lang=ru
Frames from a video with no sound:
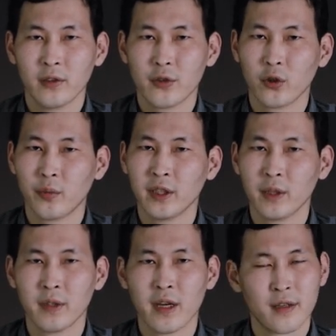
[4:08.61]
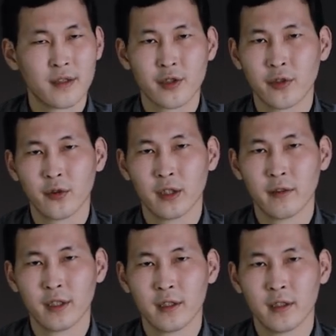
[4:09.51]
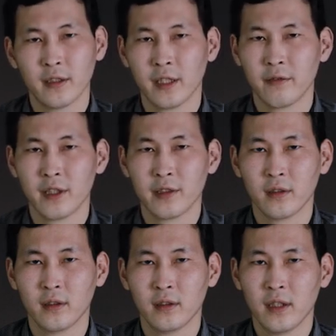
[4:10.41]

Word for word: что об этом не разрешено говорить, и ответил.